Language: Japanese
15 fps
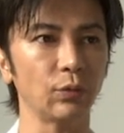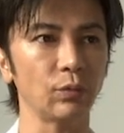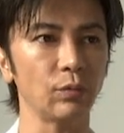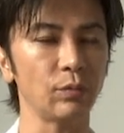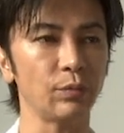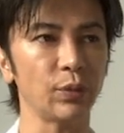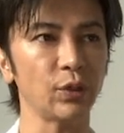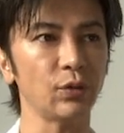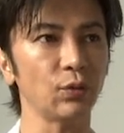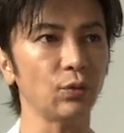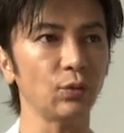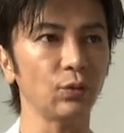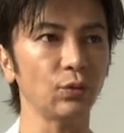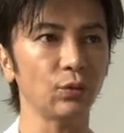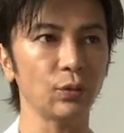美
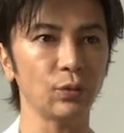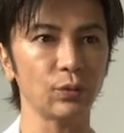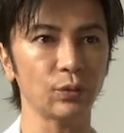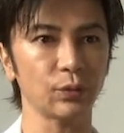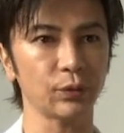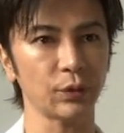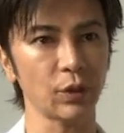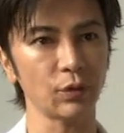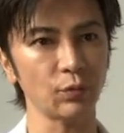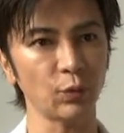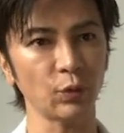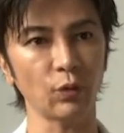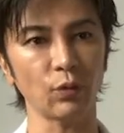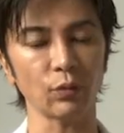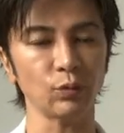容っていう
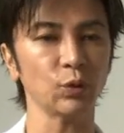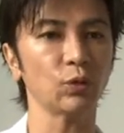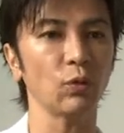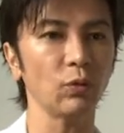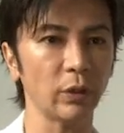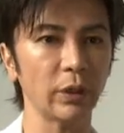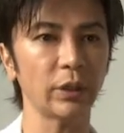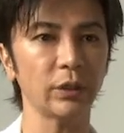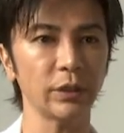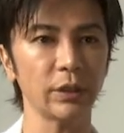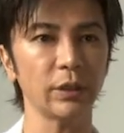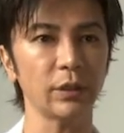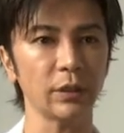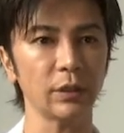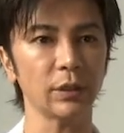ものの向こう側
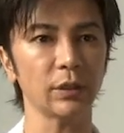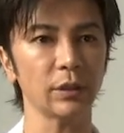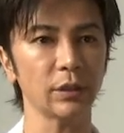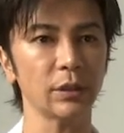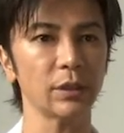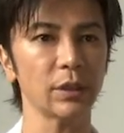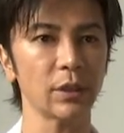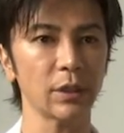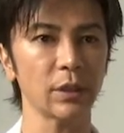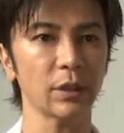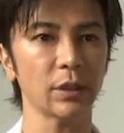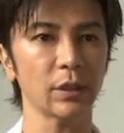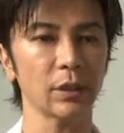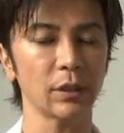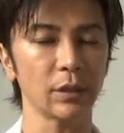に
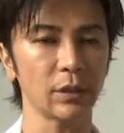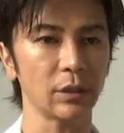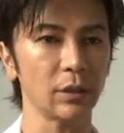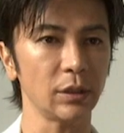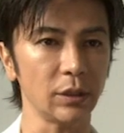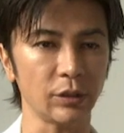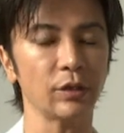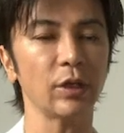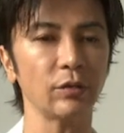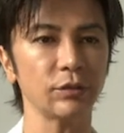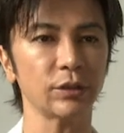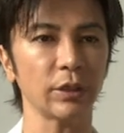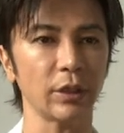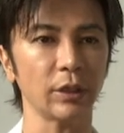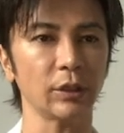行ってるん
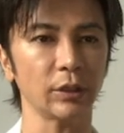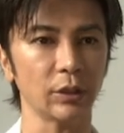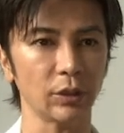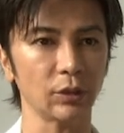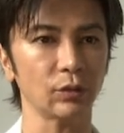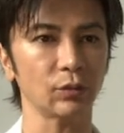じゃないかな。